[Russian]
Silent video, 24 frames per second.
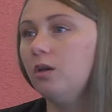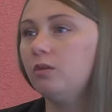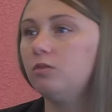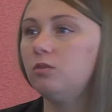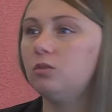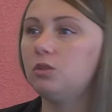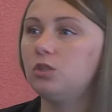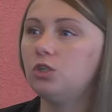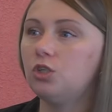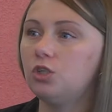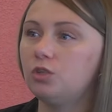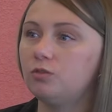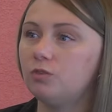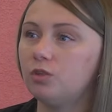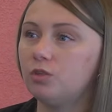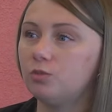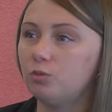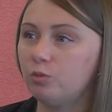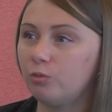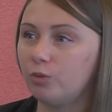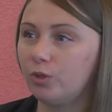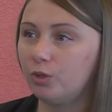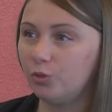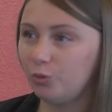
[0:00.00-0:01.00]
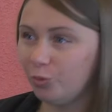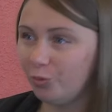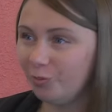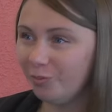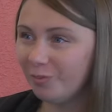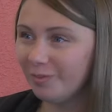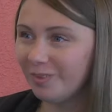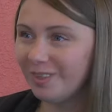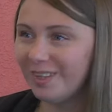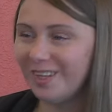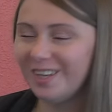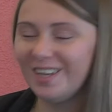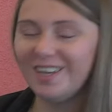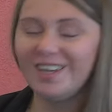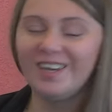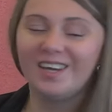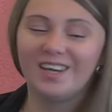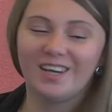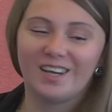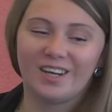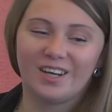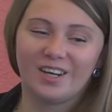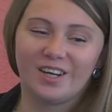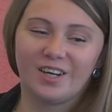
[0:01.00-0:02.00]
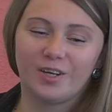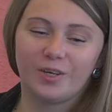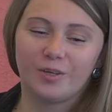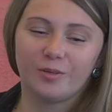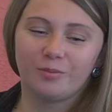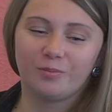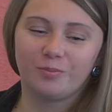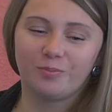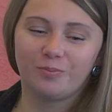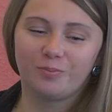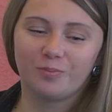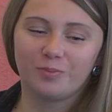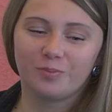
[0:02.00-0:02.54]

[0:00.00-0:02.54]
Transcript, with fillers: В 2008 году а,